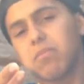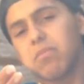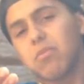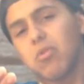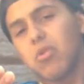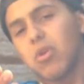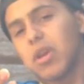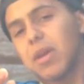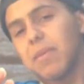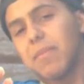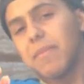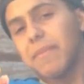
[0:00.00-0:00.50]

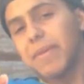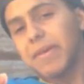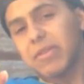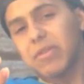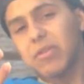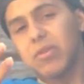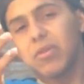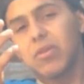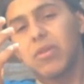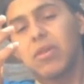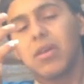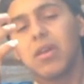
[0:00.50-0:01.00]
lo que me
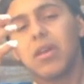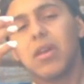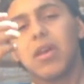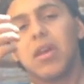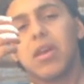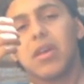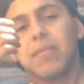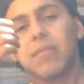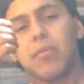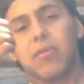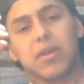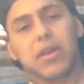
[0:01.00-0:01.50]
pasó,
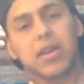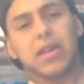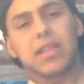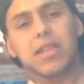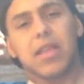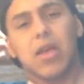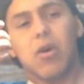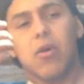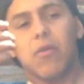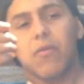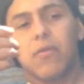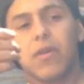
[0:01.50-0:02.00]
por qué he
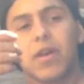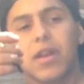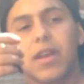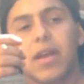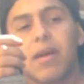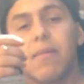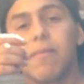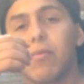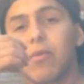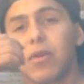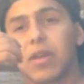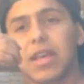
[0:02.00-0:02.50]
estado
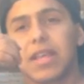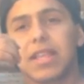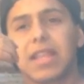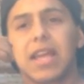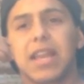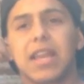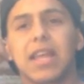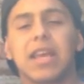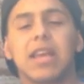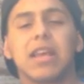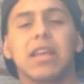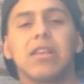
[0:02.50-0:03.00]
afuera, por qué
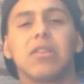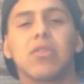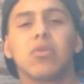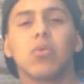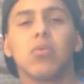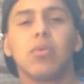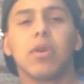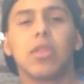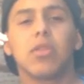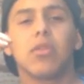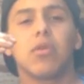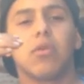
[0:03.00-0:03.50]
estaré
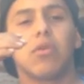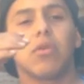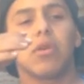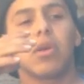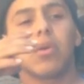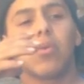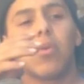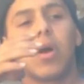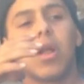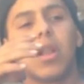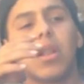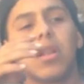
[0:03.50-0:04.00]
subiendo
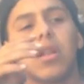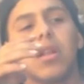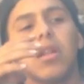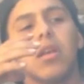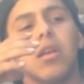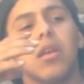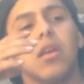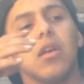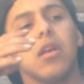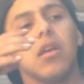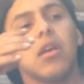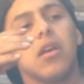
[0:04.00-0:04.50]
igual.
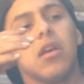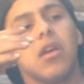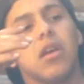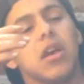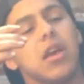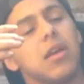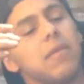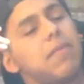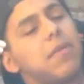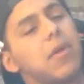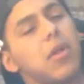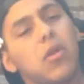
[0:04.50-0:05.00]

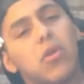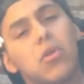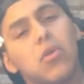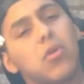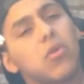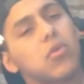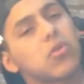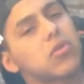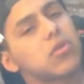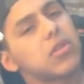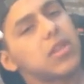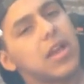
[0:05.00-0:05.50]
Espero
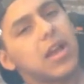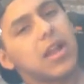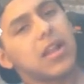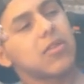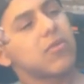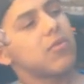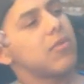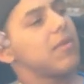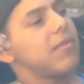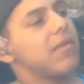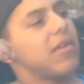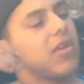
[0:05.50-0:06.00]
no dejar
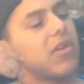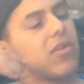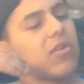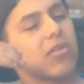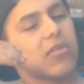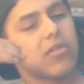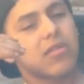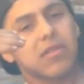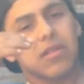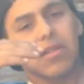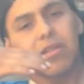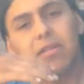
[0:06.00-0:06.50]
subir
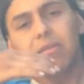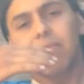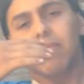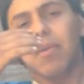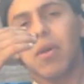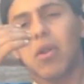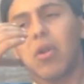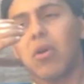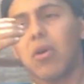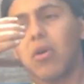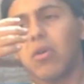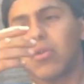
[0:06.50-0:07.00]
videos,
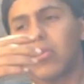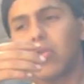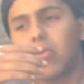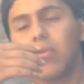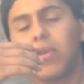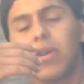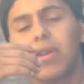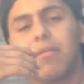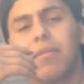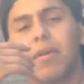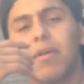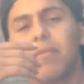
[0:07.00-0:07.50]
pero
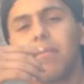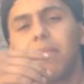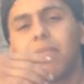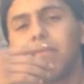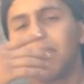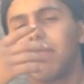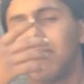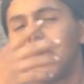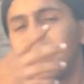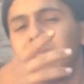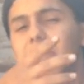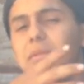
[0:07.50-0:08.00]
subir más
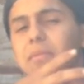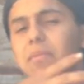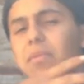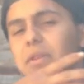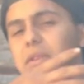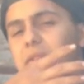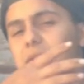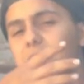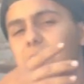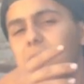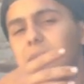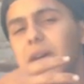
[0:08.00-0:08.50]
videos un
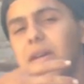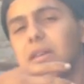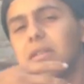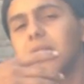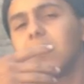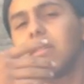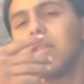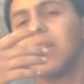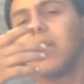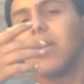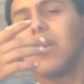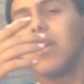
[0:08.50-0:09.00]
poquito
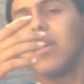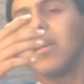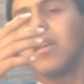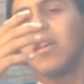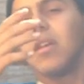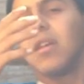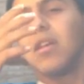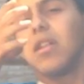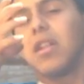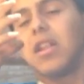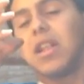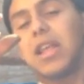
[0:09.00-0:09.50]
más
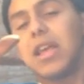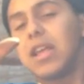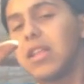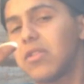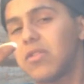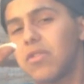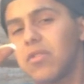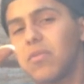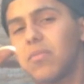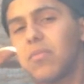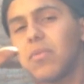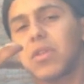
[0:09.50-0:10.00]

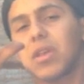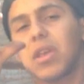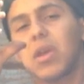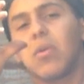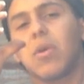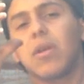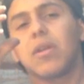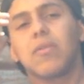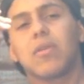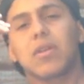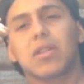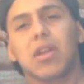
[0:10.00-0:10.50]
lento porque
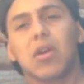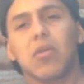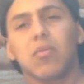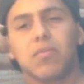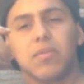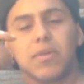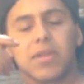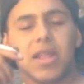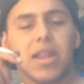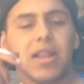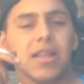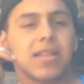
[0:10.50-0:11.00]
igual voy a estar
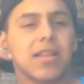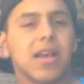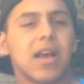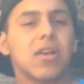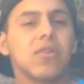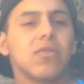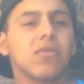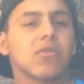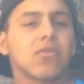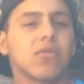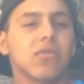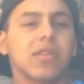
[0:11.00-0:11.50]

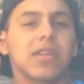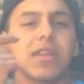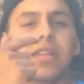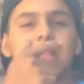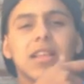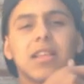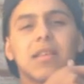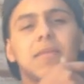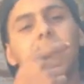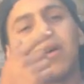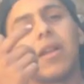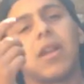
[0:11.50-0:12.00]
hospitalizado, entonces
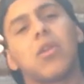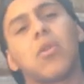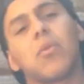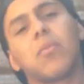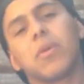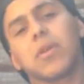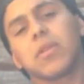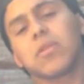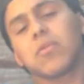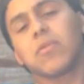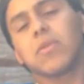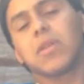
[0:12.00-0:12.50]
esta semana no
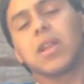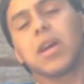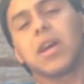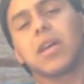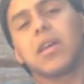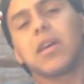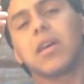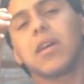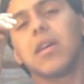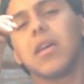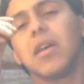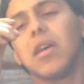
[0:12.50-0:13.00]
puedo subir
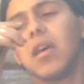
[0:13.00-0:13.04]
nada.